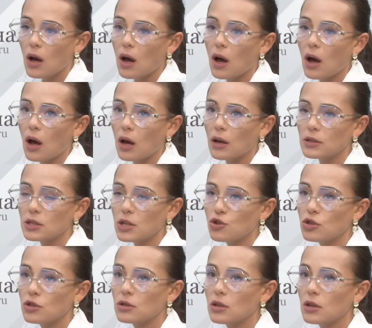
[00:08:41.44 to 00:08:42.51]

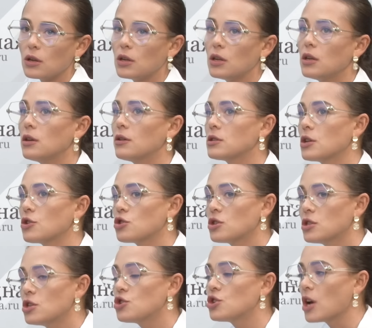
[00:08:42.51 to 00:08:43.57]
Значит, э, и, значит,
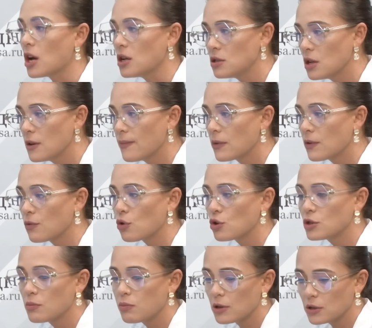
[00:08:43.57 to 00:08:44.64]
сейчас
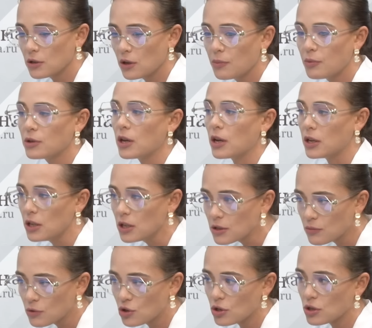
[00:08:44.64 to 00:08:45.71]
вроде бы
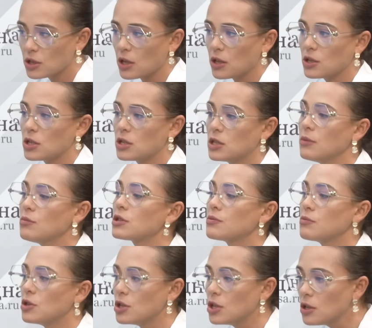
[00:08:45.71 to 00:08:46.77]
капитализм начался, да, система
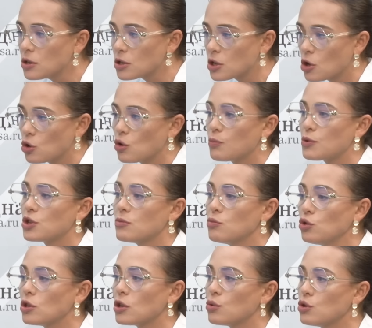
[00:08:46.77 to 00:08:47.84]
сменилась, но
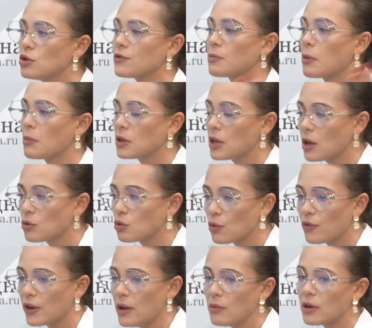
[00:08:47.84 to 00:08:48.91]
почему-то люди вспоминают то
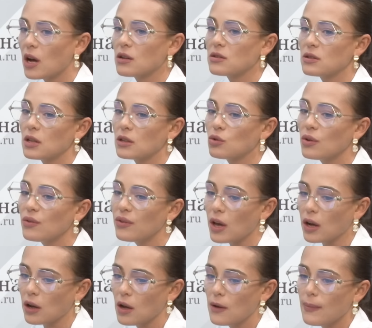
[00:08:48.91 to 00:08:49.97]
время как золотой век.